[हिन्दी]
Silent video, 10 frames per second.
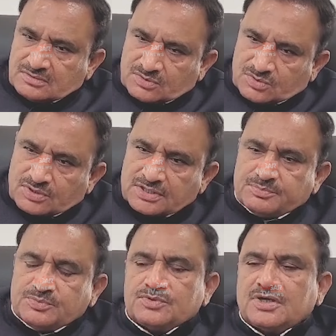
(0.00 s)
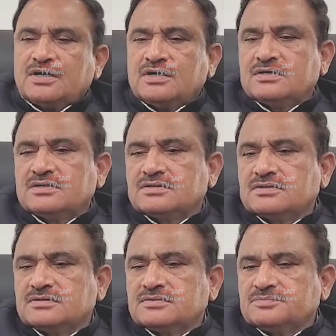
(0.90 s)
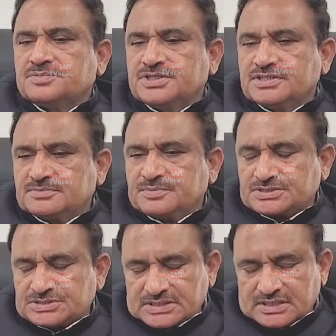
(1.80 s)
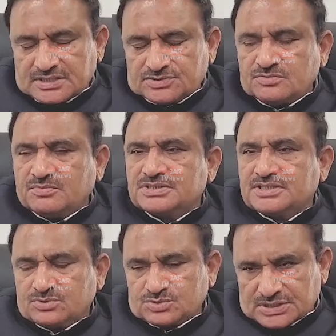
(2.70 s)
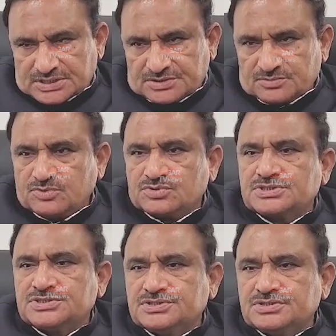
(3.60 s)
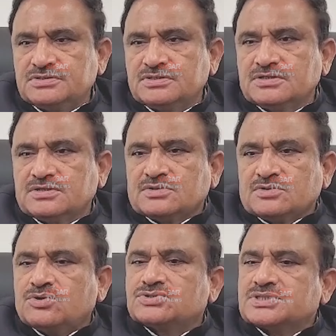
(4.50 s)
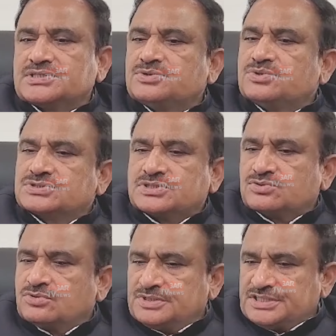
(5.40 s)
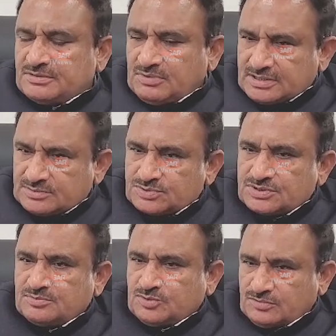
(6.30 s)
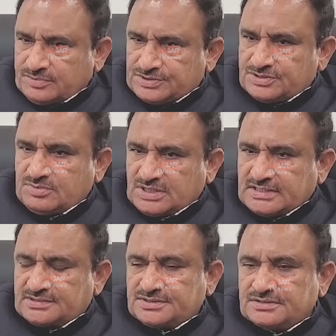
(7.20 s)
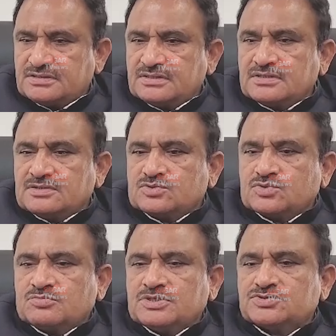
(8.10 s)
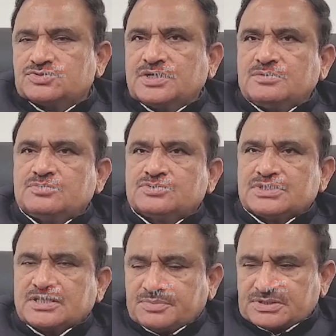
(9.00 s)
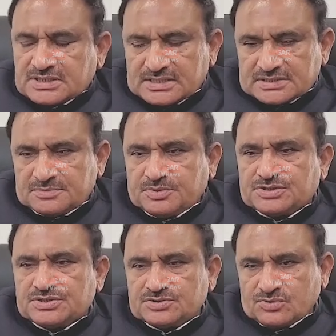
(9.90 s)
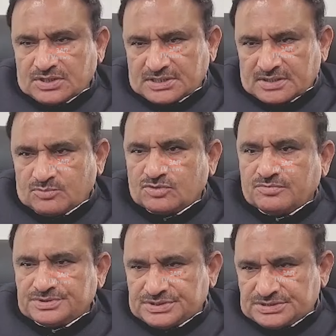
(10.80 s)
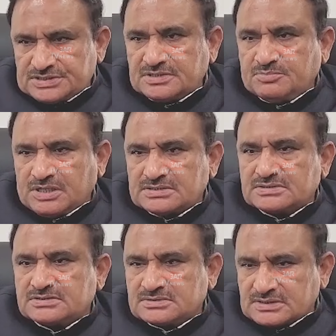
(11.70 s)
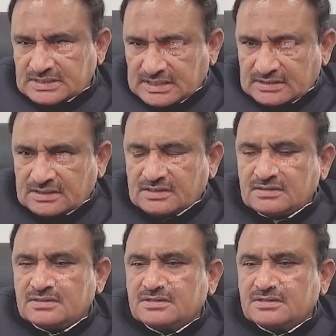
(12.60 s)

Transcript: उन्होंने पूरा पीड़ित पक्ष के लिए जो मदद हो सकती वो की थी और संयोग से दो महीने बाद वो जब मुख्यमंत्री बने थे तो मैं स्वयं उस धन प्रसाद की पत्नी को लेकर मुख्यमंत्री जी के पास गया था